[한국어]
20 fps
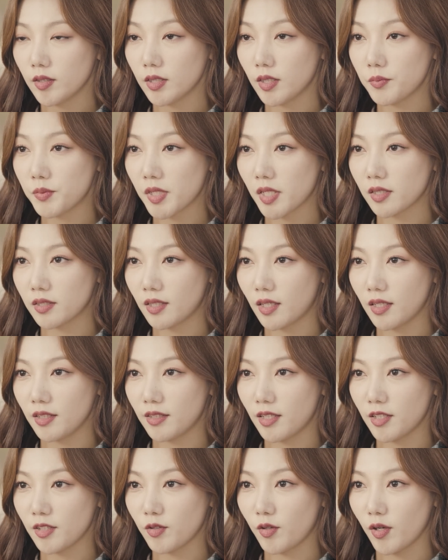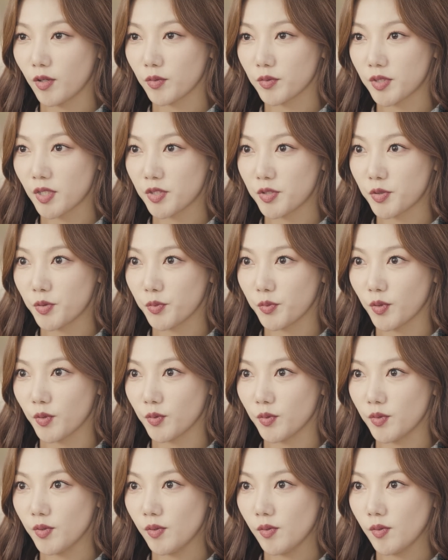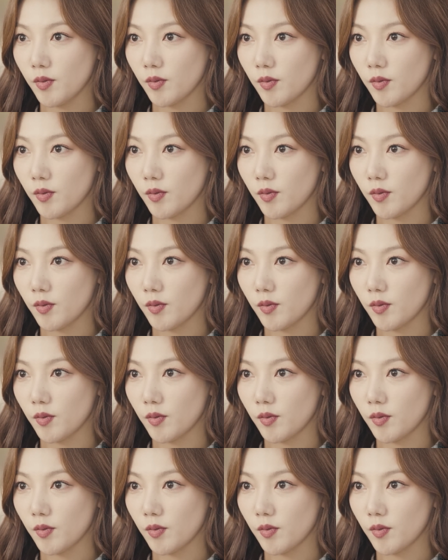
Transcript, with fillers: 그 남자가 살아있다는 거 알고 찾으러 온 거고?